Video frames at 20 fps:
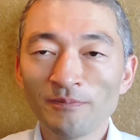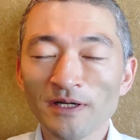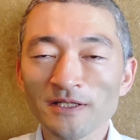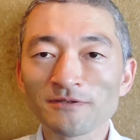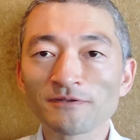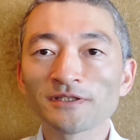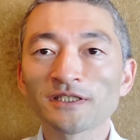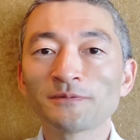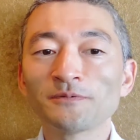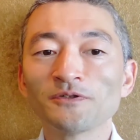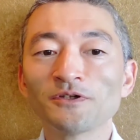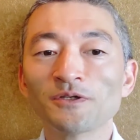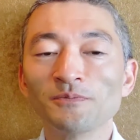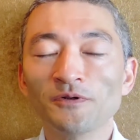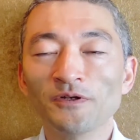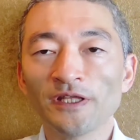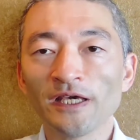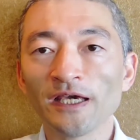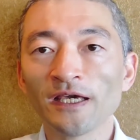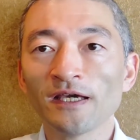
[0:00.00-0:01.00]
まあ、そういったものに
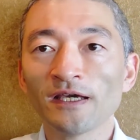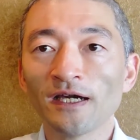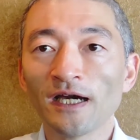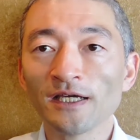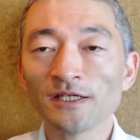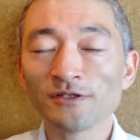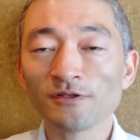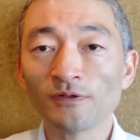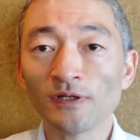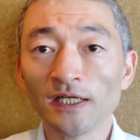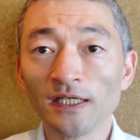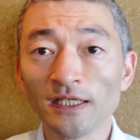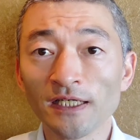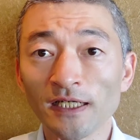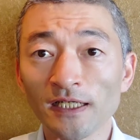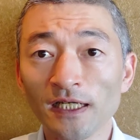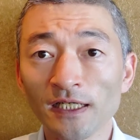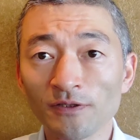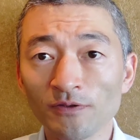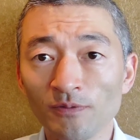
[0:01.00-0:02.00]
もね相性がいい
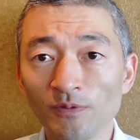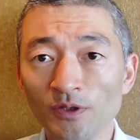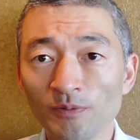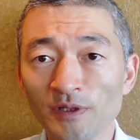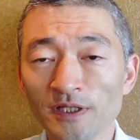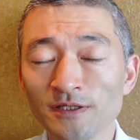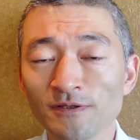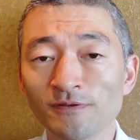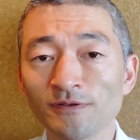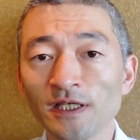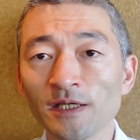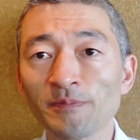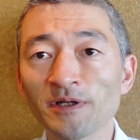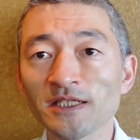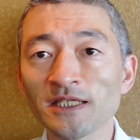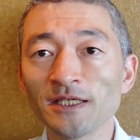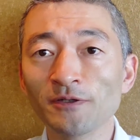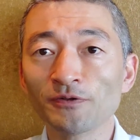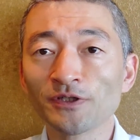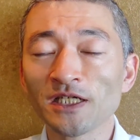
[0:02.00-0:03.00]
かなと思いますので、
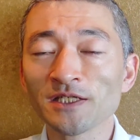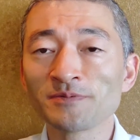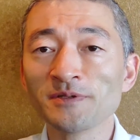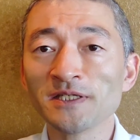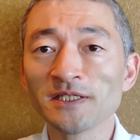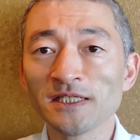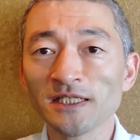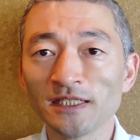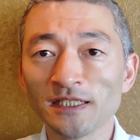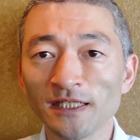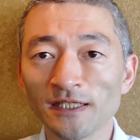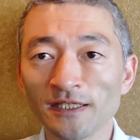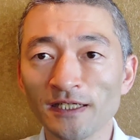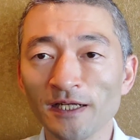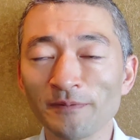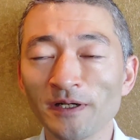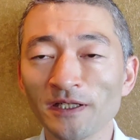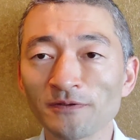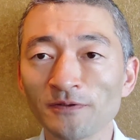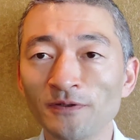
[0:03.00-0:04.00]
まあ、ぜひお楽しみにしていただ
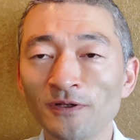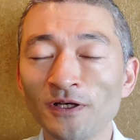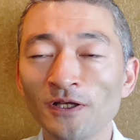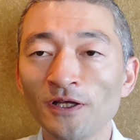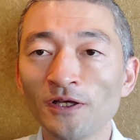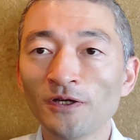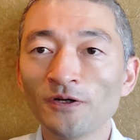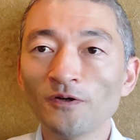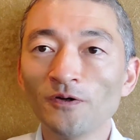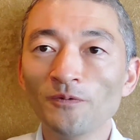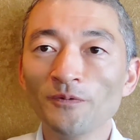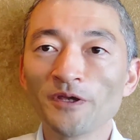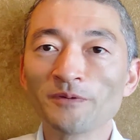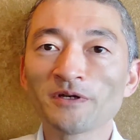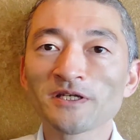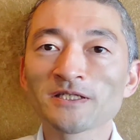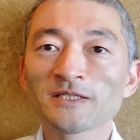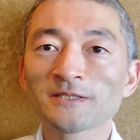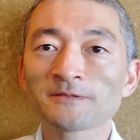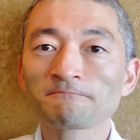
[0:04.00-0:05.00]
ければと思い
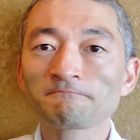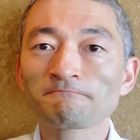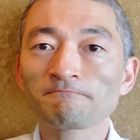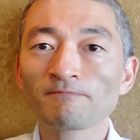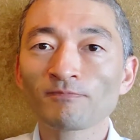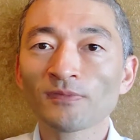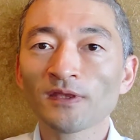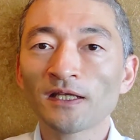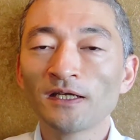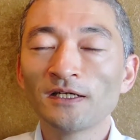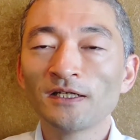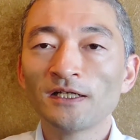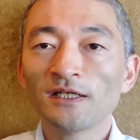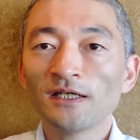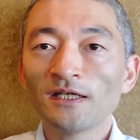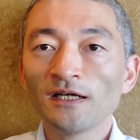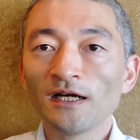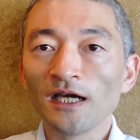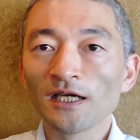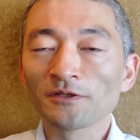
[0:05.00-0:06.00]
ます。
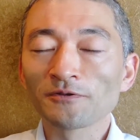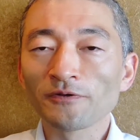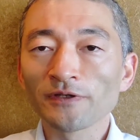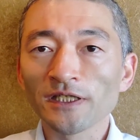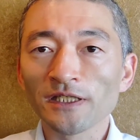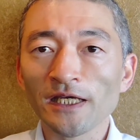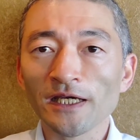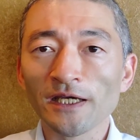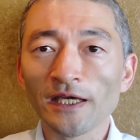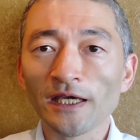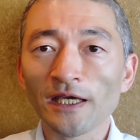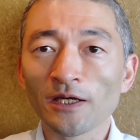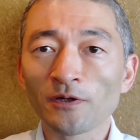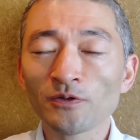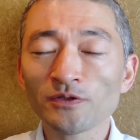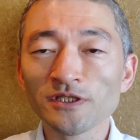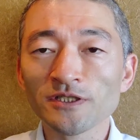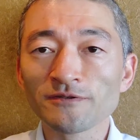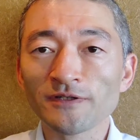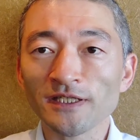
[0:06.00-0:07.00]
はい、というわけで
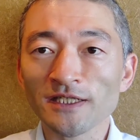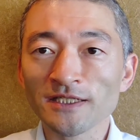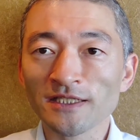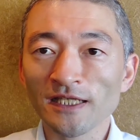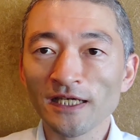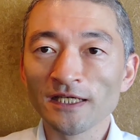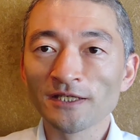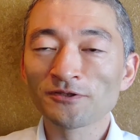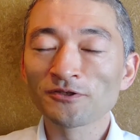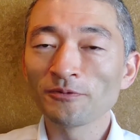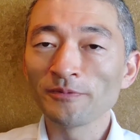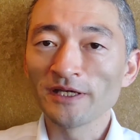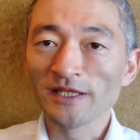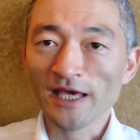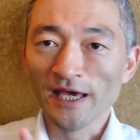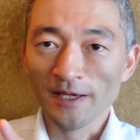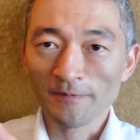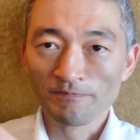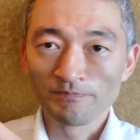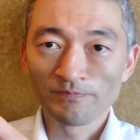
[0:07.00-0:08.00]
本日はですね一目
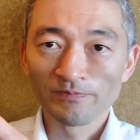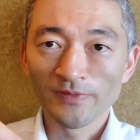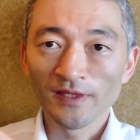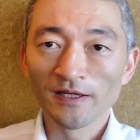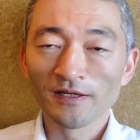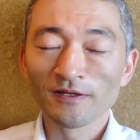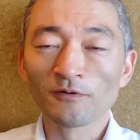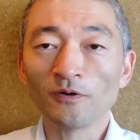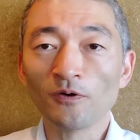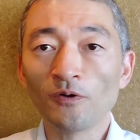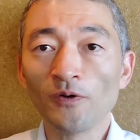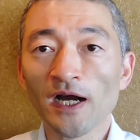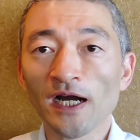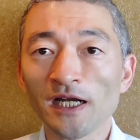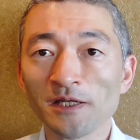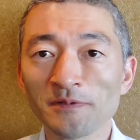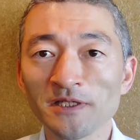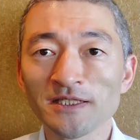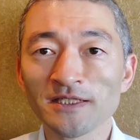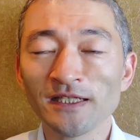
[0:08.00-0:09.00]
でこう分
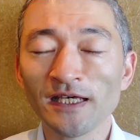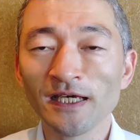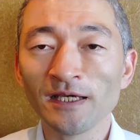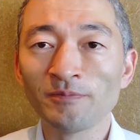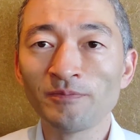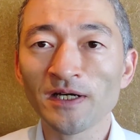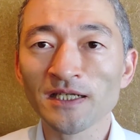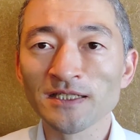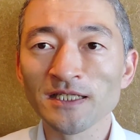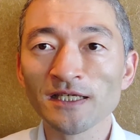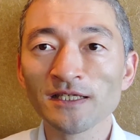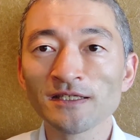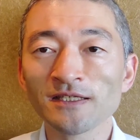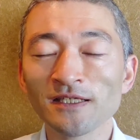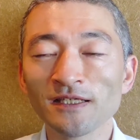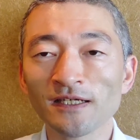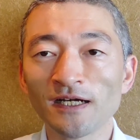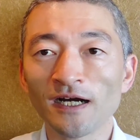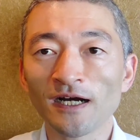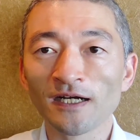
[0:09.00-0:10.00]
かりますね、まあ、千
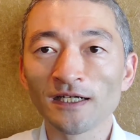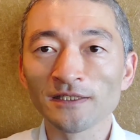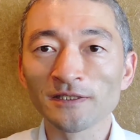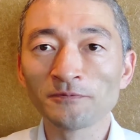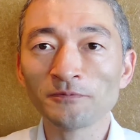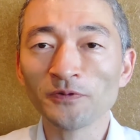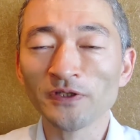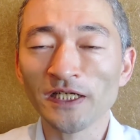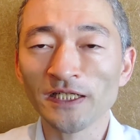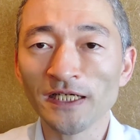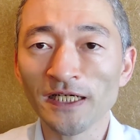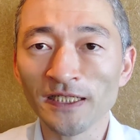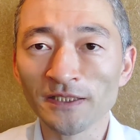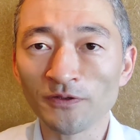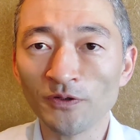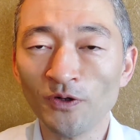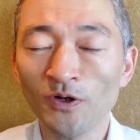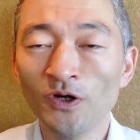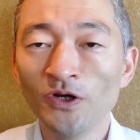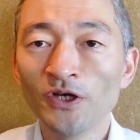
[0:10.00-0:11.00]
金赤とんぼだな
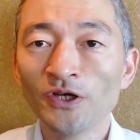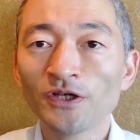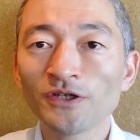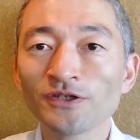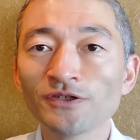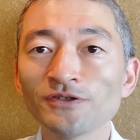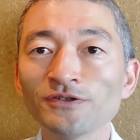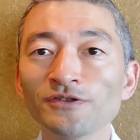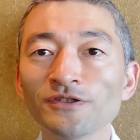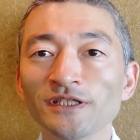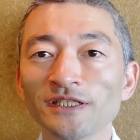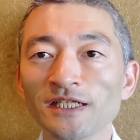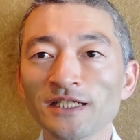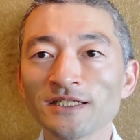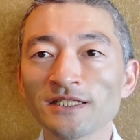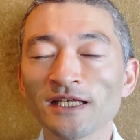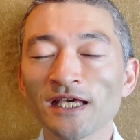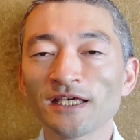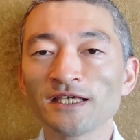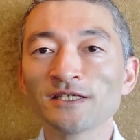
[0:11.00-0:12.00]
というふうに
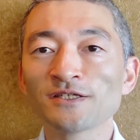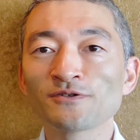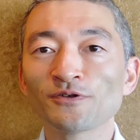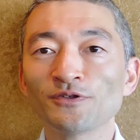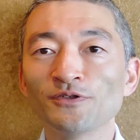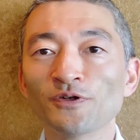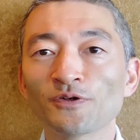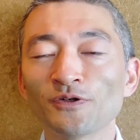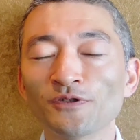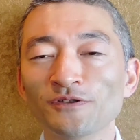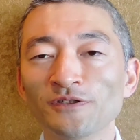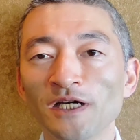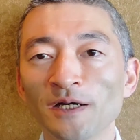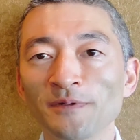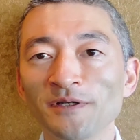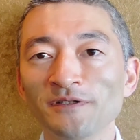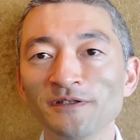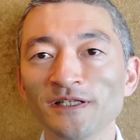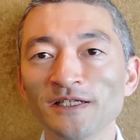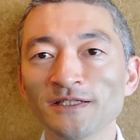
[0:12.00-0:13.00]
ですね印象に残る
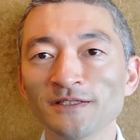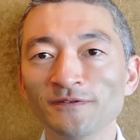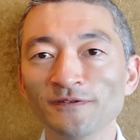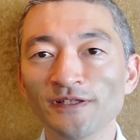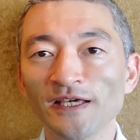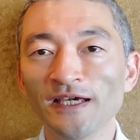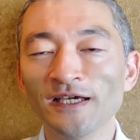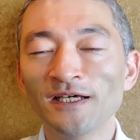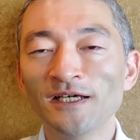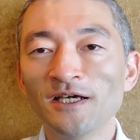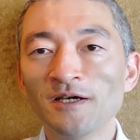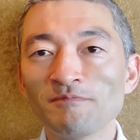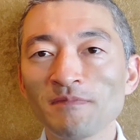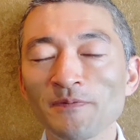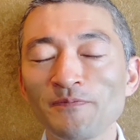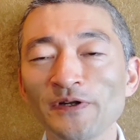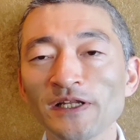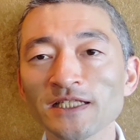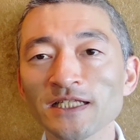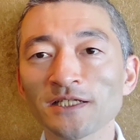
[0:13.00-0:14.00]
ラベルですので、
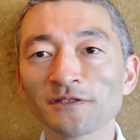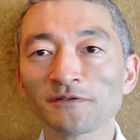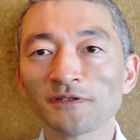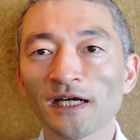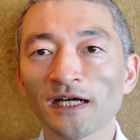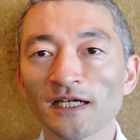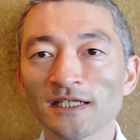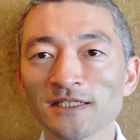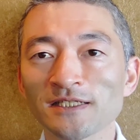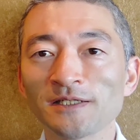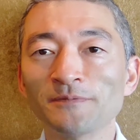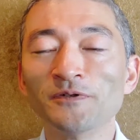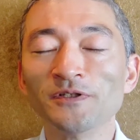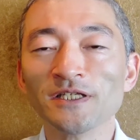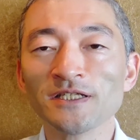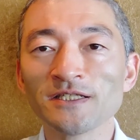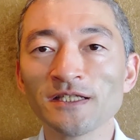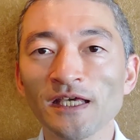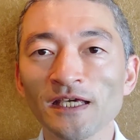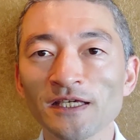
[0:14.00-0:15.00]
まあ、プレゼントなんかして
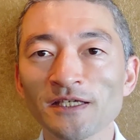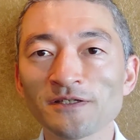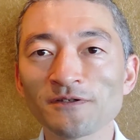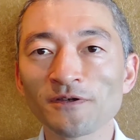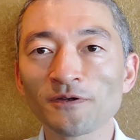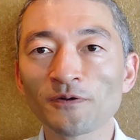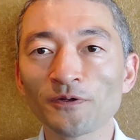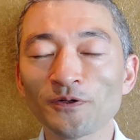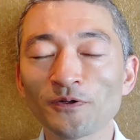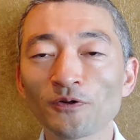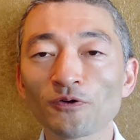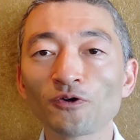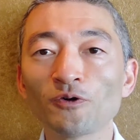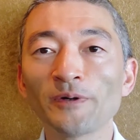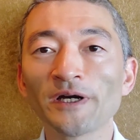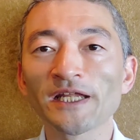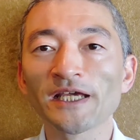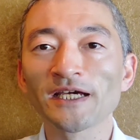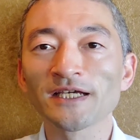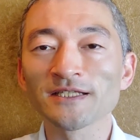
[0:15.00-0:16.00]
もですね非常にこう
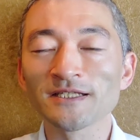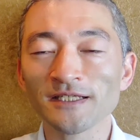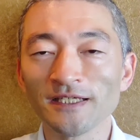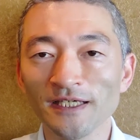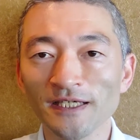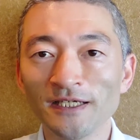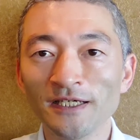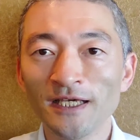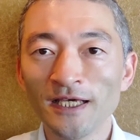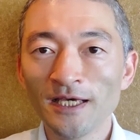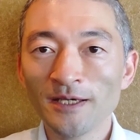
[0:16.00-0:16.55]
喜ばれやすい、